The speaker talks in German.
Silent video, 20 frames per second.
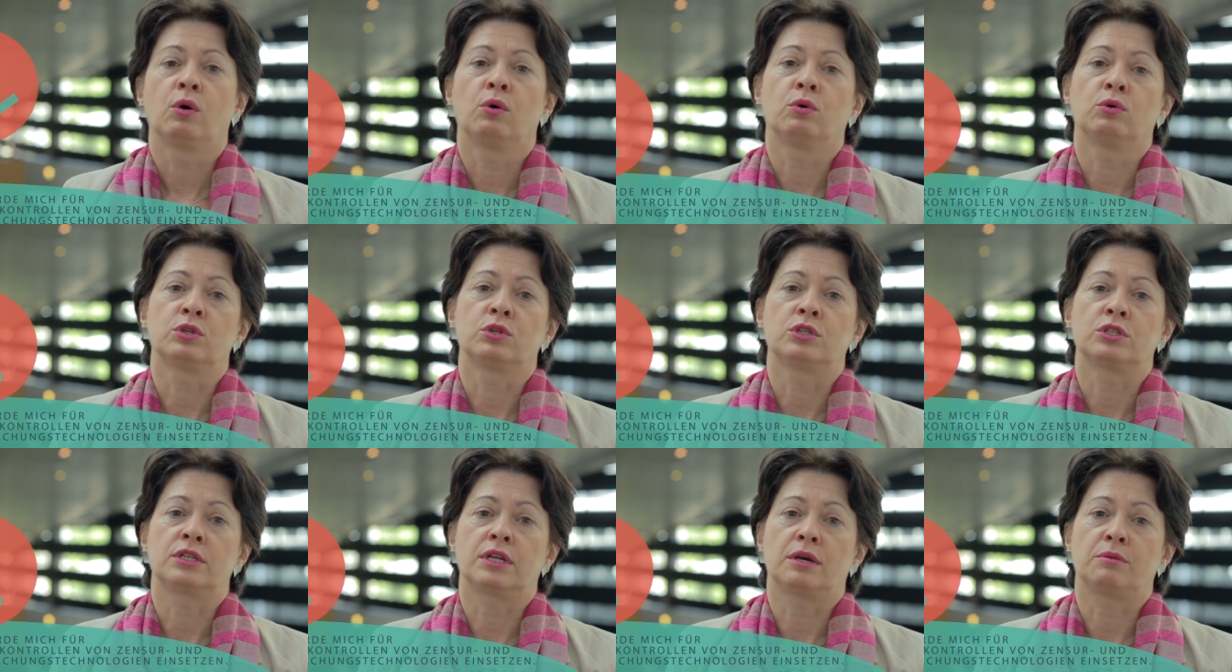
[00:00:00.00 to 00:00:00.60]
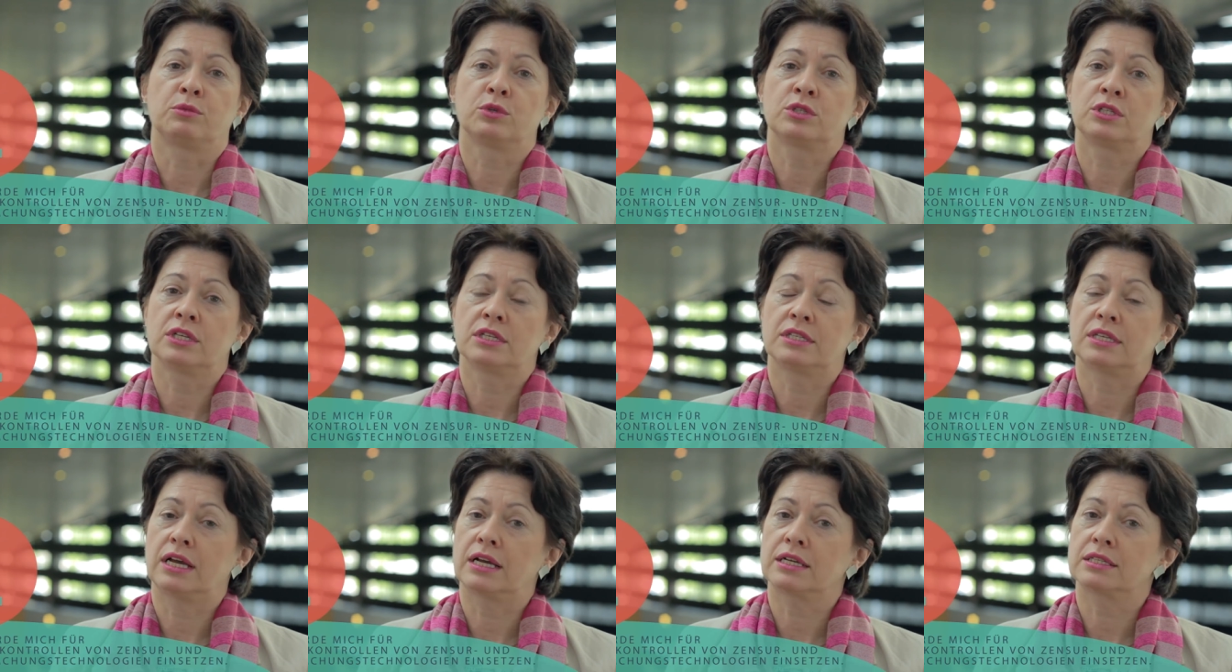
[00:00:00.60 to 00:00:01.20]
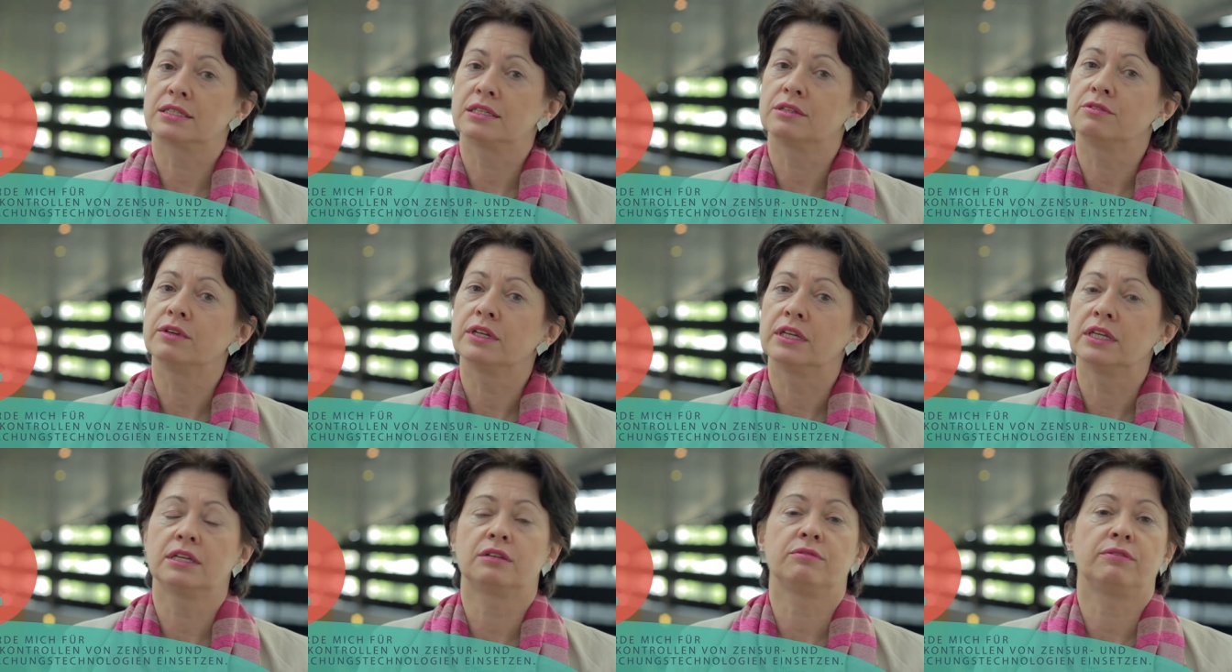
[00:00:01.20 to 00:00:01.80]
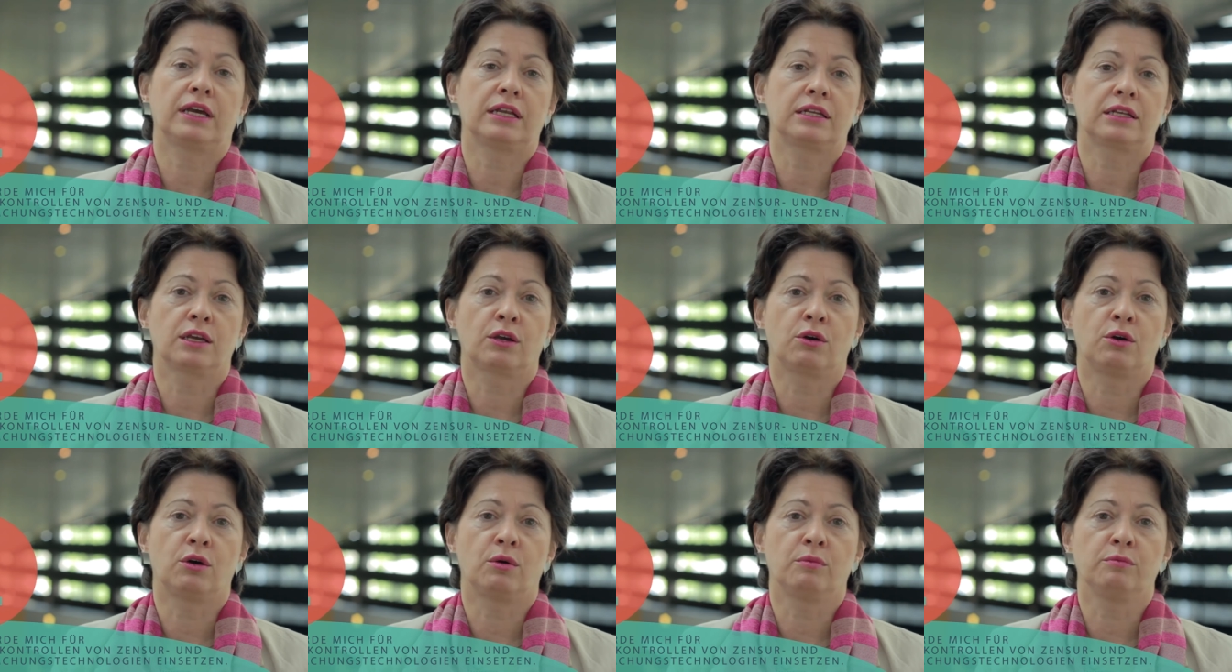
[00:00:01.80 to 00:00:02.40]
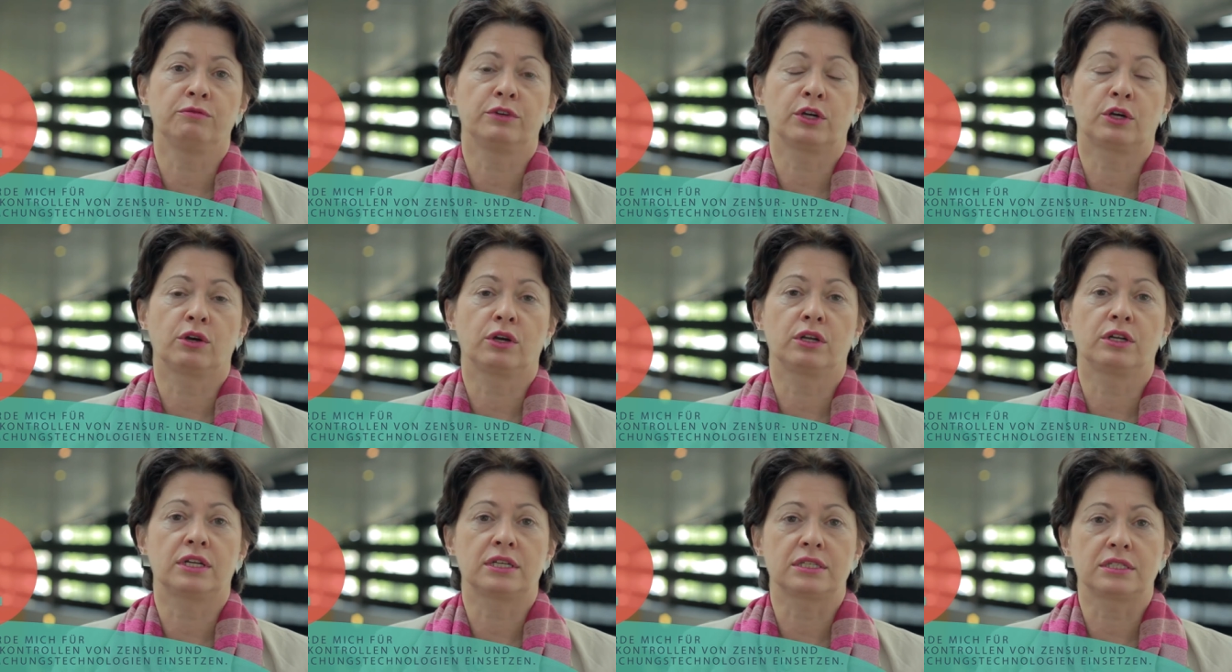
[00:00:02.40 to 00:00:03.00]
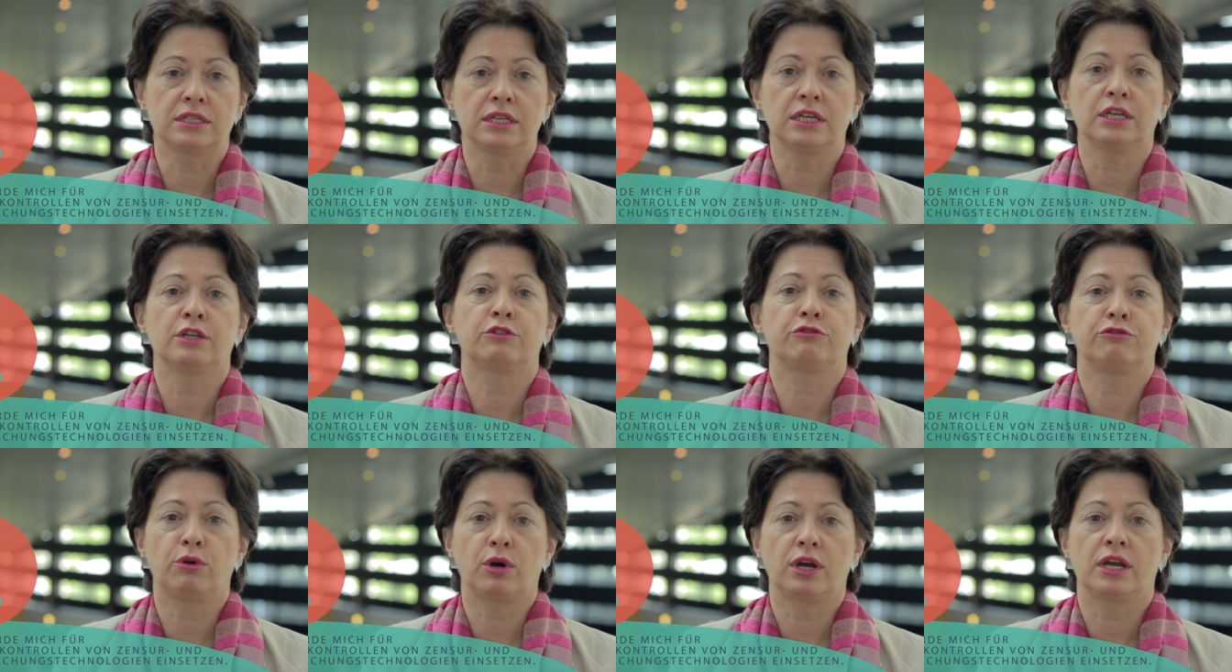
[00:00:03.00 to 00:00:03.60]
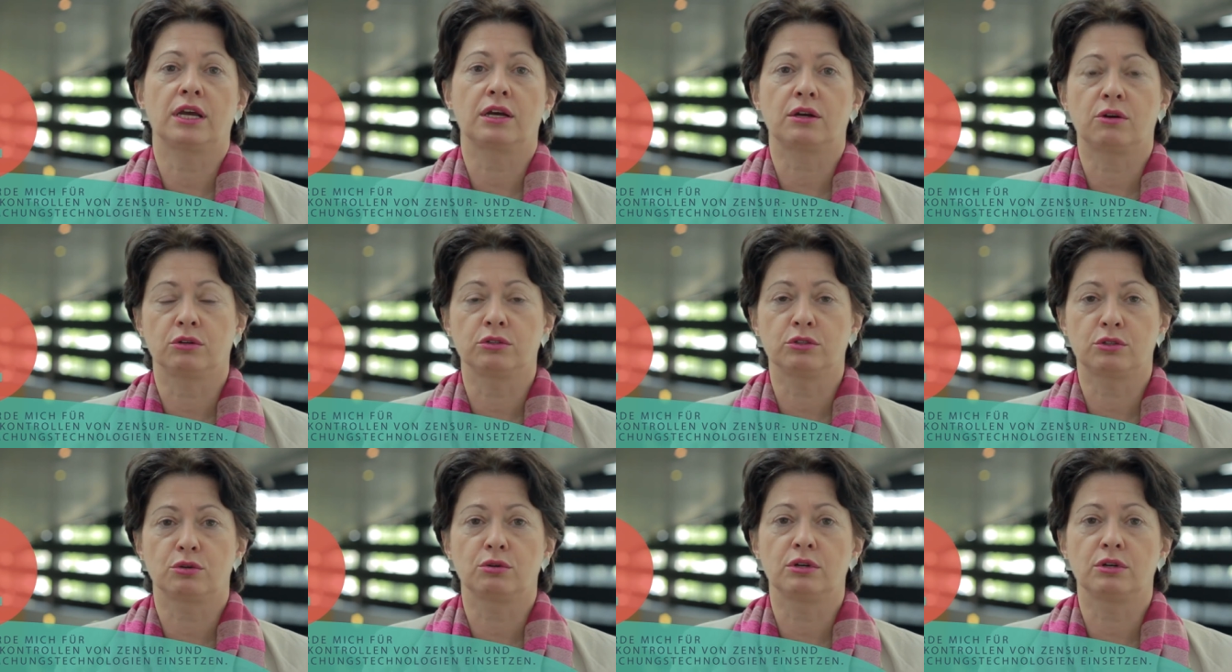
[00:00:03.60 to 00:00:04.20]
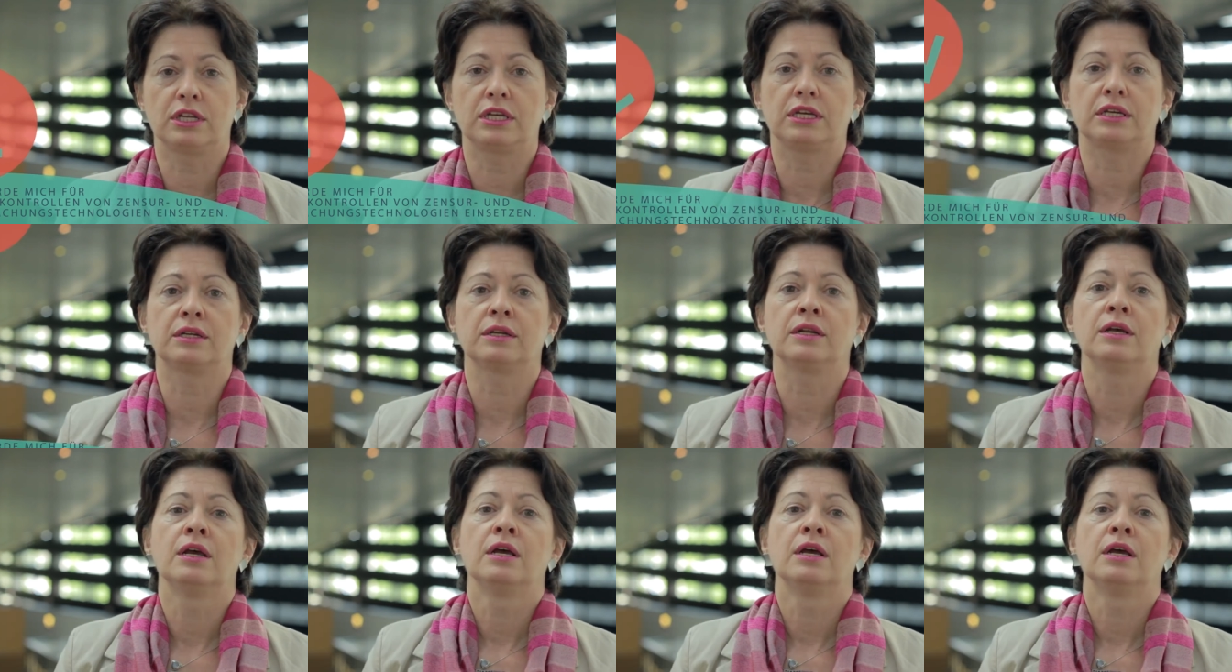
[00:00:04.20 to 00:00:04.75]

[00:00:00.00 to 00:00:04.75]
Und da musste ich sagen, sind wir nicht weit gekommen. Wir können das nicht vorher kontrollieren.